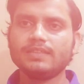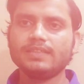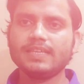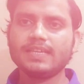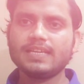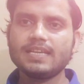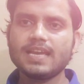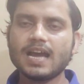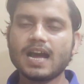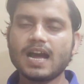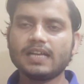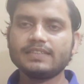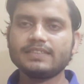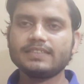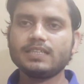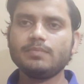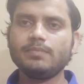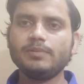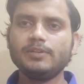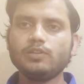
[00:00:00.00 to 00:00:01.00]
देखिए आज
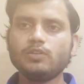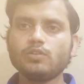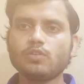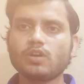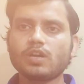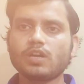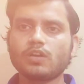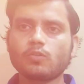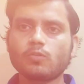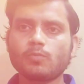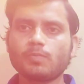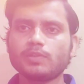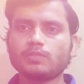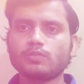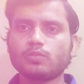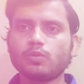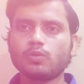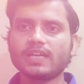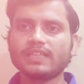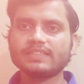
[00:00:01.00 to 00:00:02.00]
की वीडियो का टॉपिक
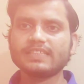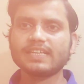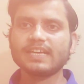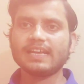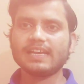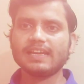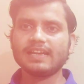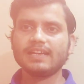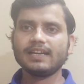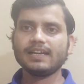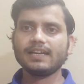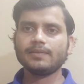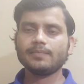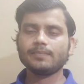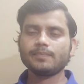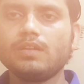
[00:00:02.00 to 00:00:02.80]
थोड़ा सा अलग है